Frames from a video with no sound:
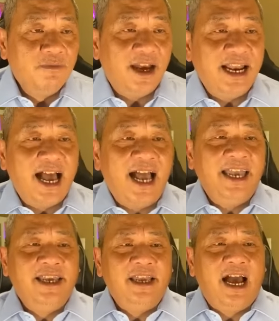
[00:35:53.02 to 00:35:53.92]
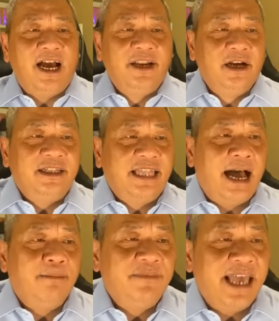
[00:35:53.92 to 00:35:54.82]
Vậy là hay à, Đức
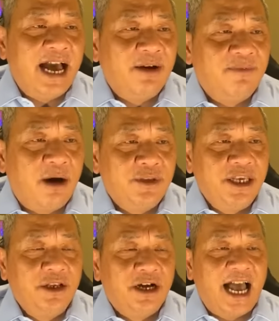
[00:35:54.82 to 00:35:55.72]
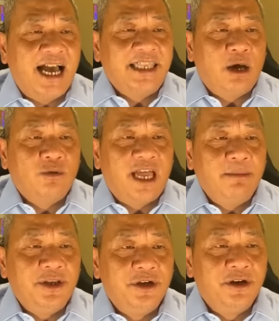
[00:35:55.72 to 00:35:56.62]
tham gia vào chiến lược Á Châu Thái
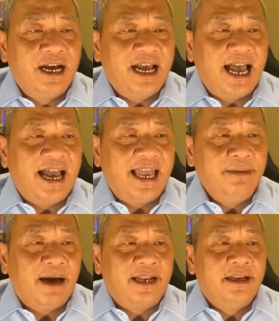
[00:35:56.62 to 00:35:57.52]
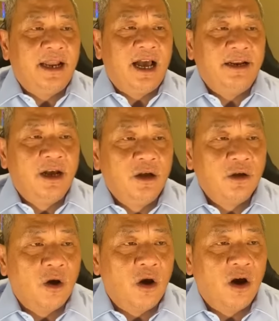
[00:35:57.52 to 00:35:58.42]
Bình Dương hãy mạnh à,
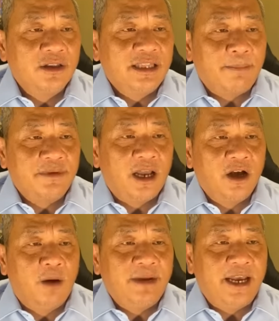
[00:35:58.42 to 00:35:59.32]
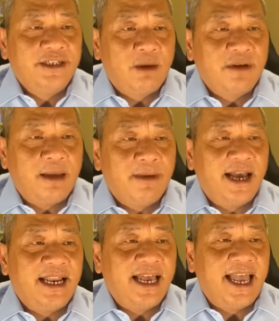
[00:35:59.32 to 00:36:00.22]
đừng có tập trận hôm nay xong ngày
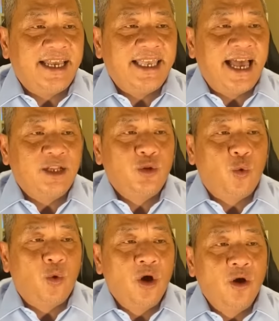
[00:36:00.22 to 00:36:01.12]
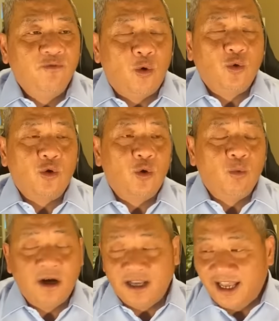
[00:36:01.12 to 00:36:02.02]
mai lại hàng nhát thua phụ thuộc
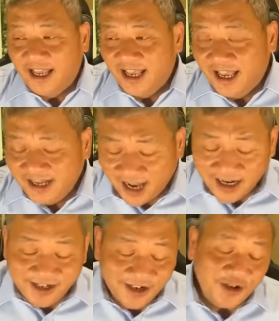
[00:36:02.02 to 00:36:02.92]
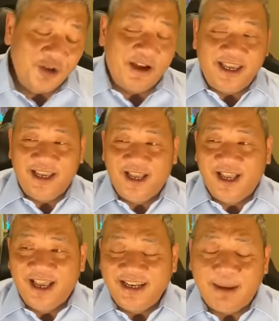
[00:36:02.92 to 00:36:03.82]
Trung Quốc. Lần trước quý vị,
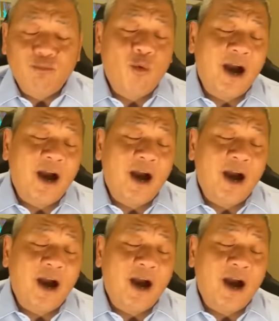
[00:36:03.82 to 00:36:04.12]
năm